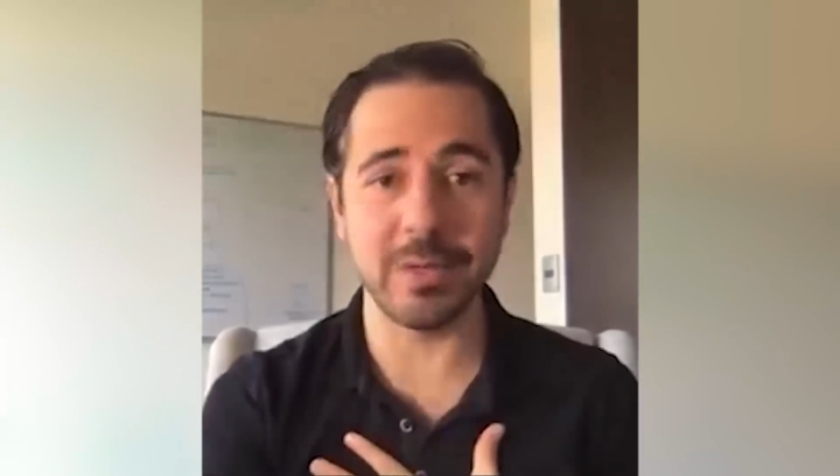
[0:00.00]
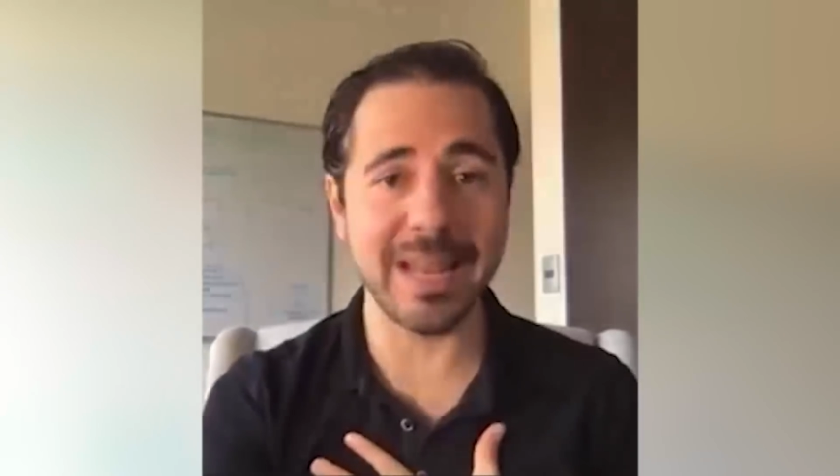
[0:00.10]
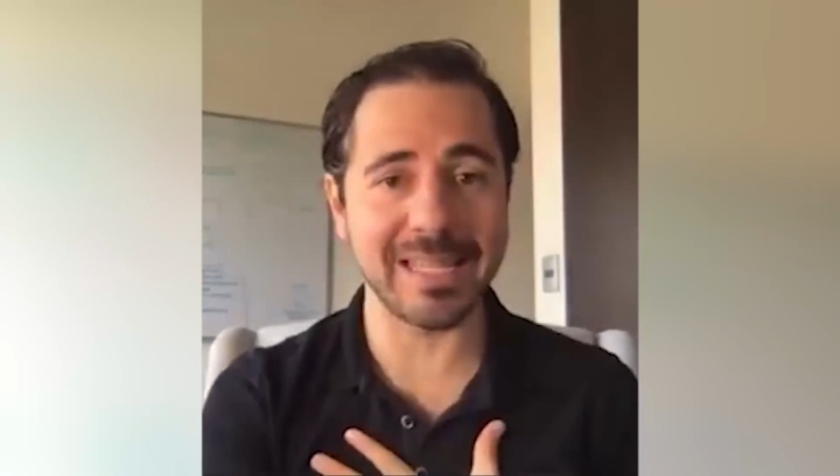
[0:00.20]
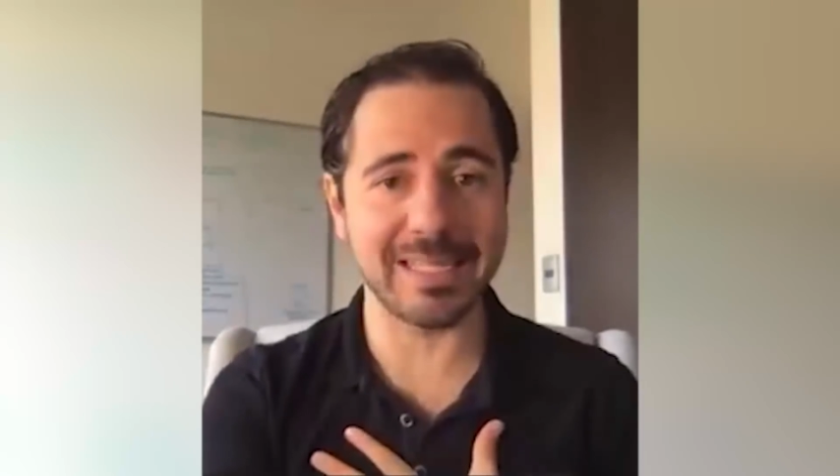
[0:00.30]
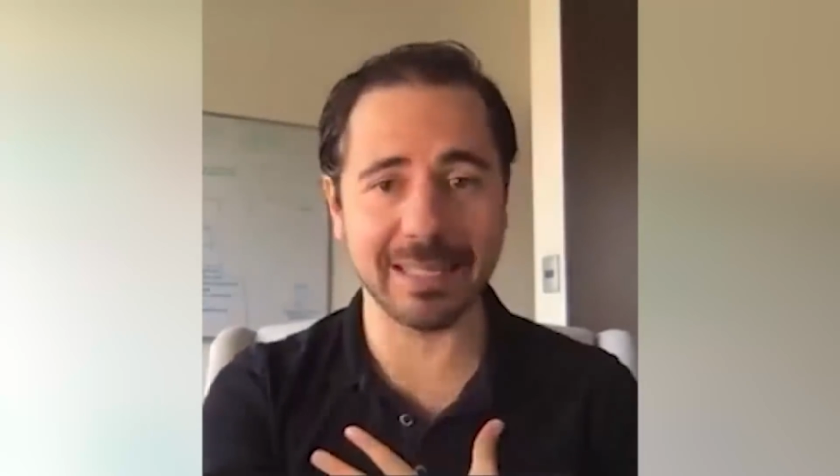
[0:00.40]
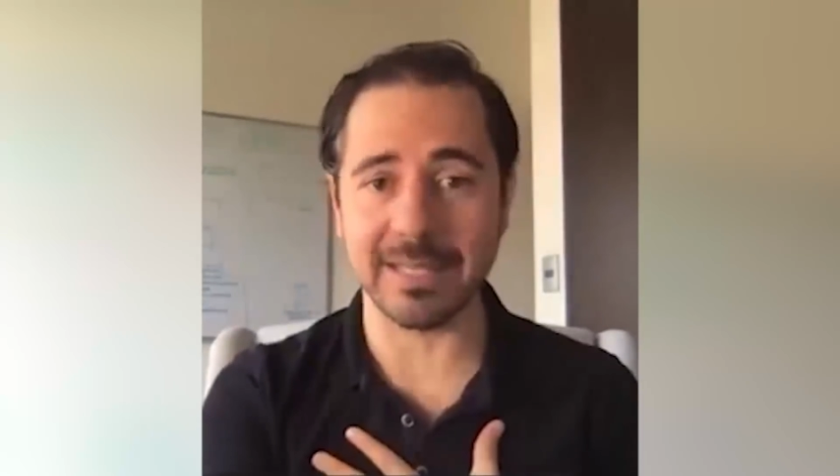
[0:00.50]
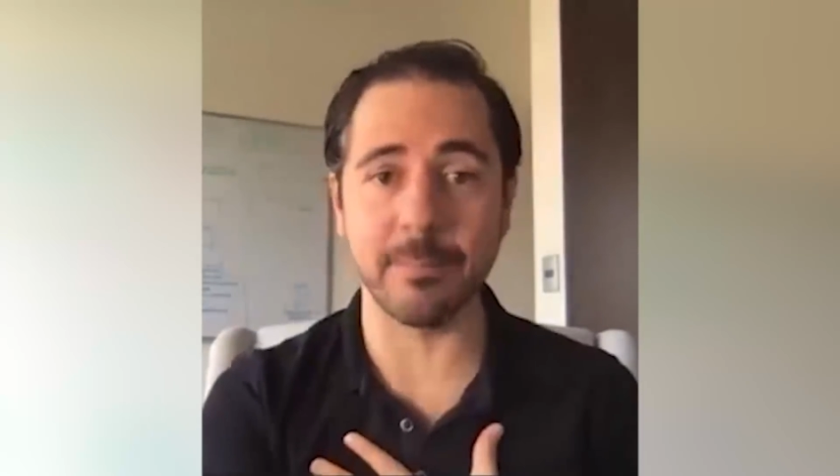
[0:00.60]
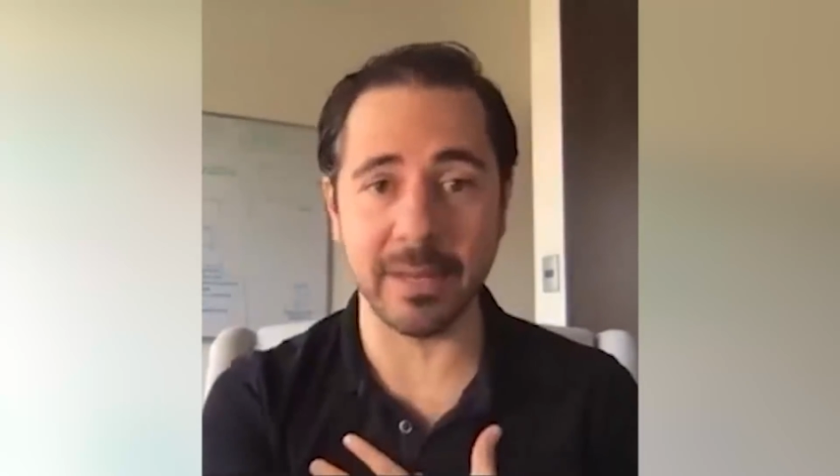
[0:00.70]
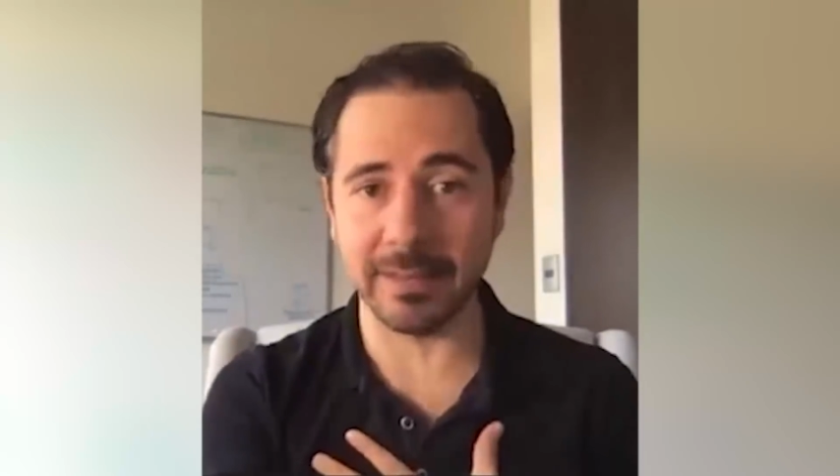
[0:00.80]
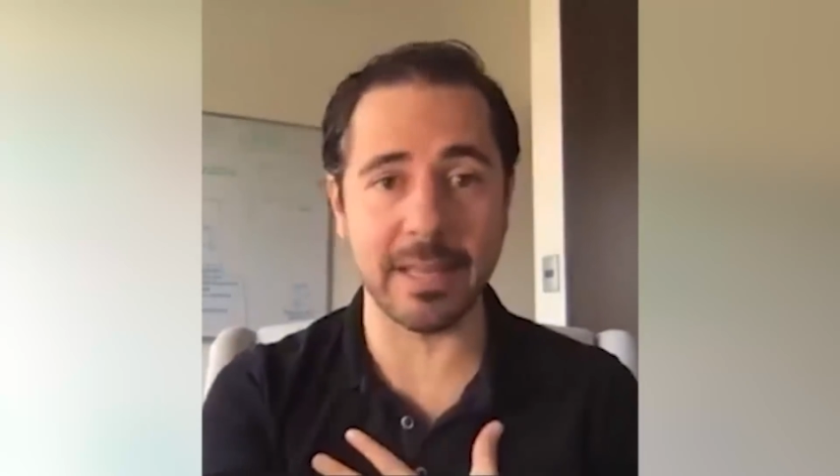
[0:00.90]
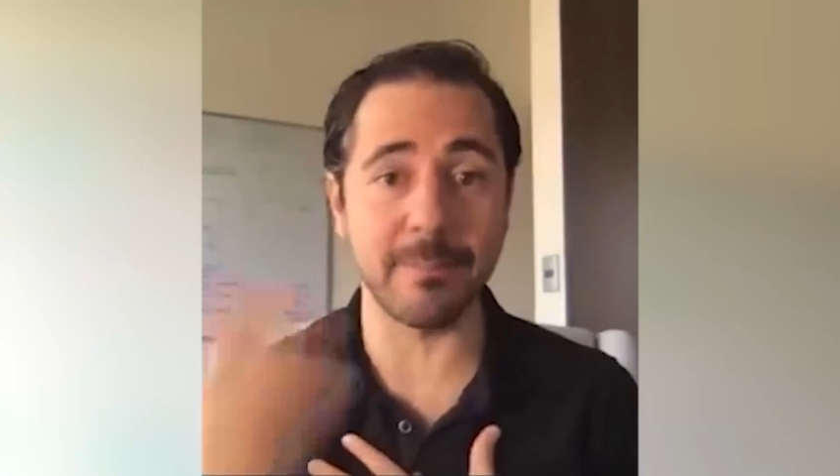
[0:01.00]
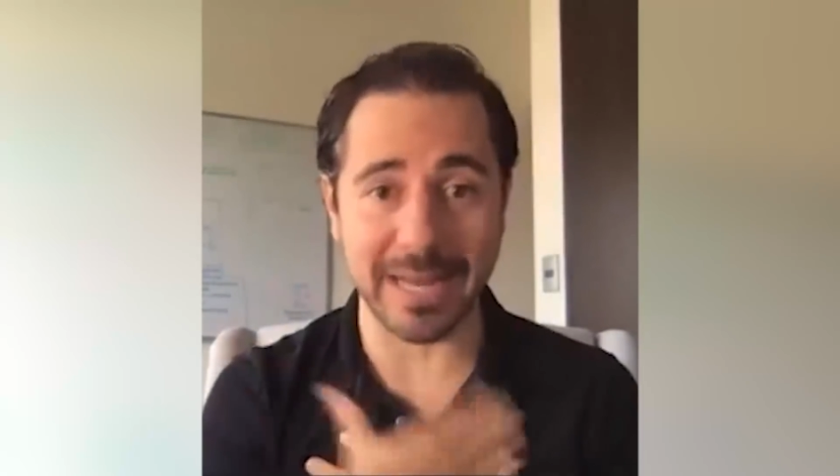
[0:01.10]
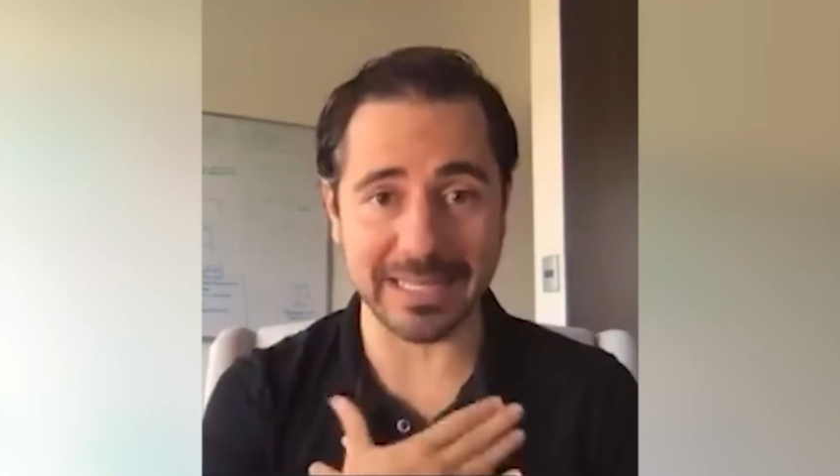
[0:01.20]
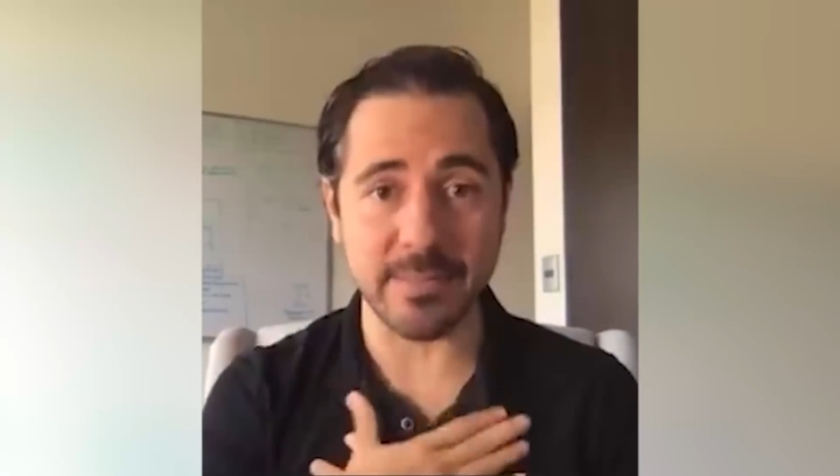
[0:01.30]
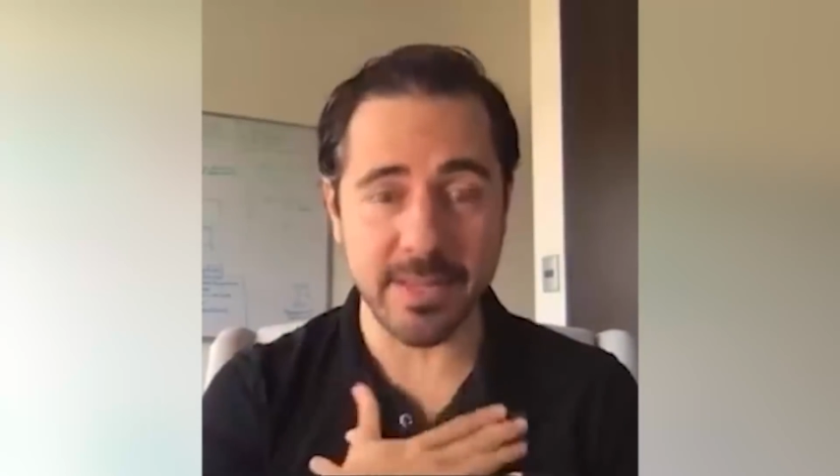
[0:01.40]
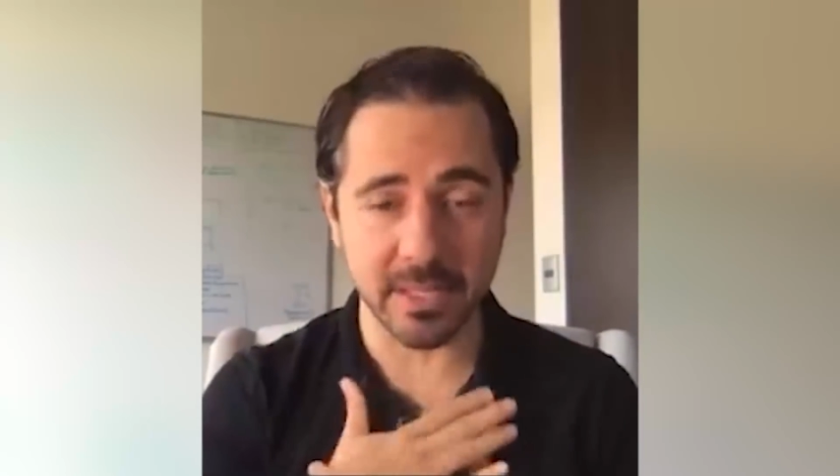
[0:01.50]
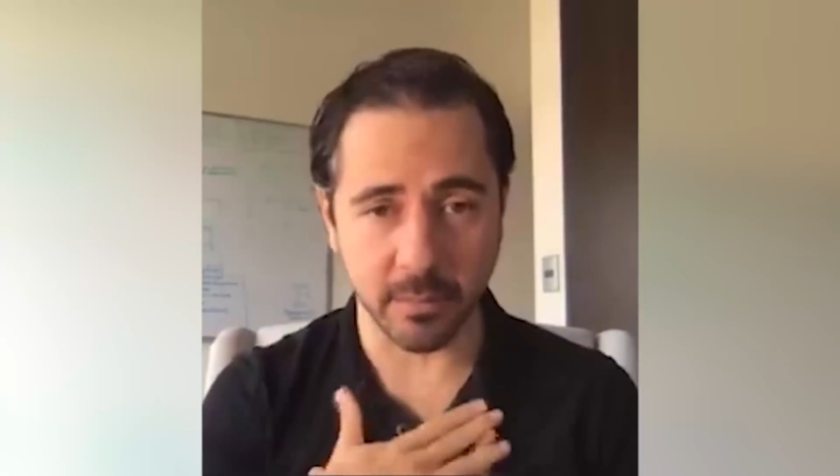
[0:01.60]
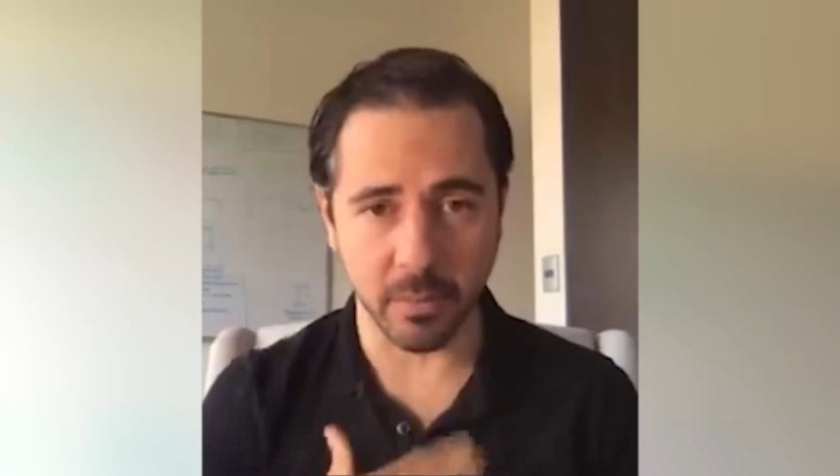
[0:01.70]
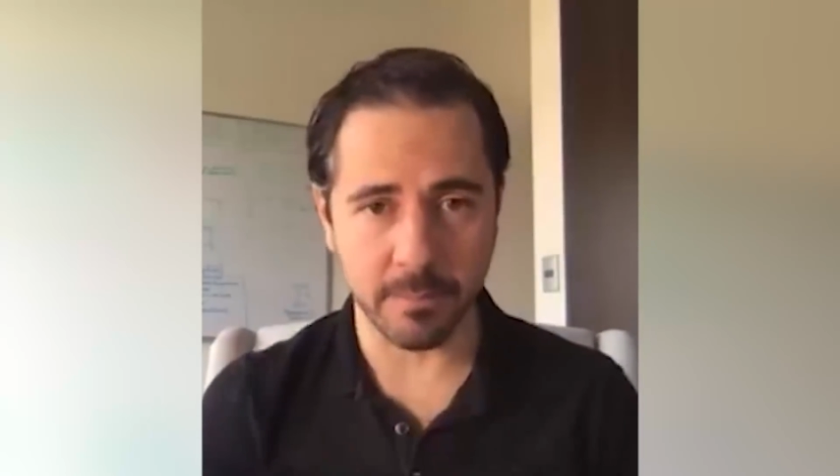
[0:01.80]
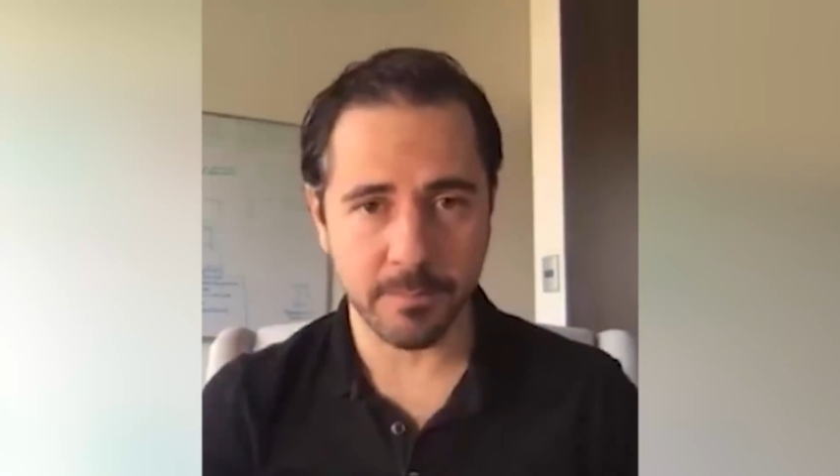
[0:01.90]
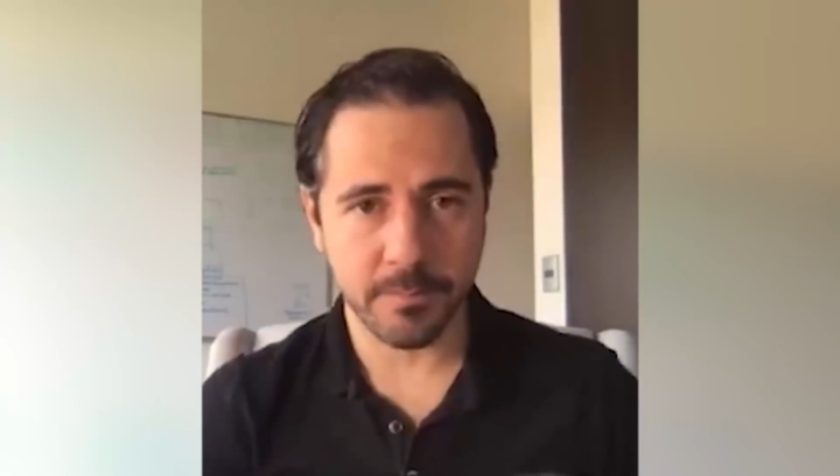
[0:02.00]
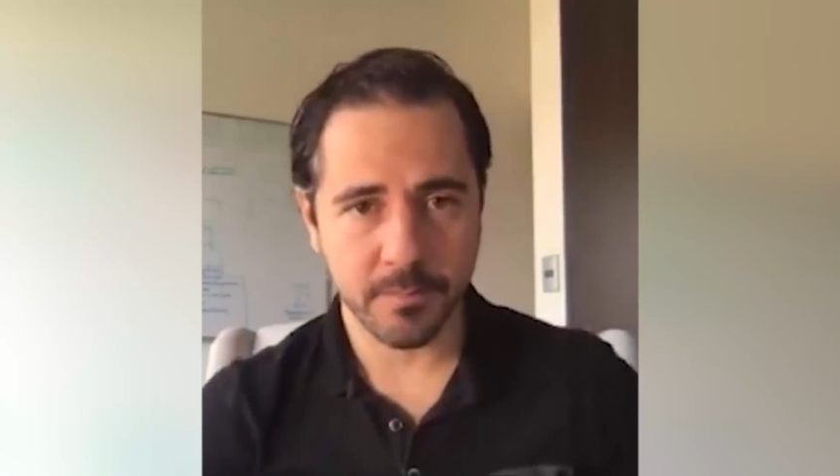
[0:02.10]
necesitas aprender para ti mismo.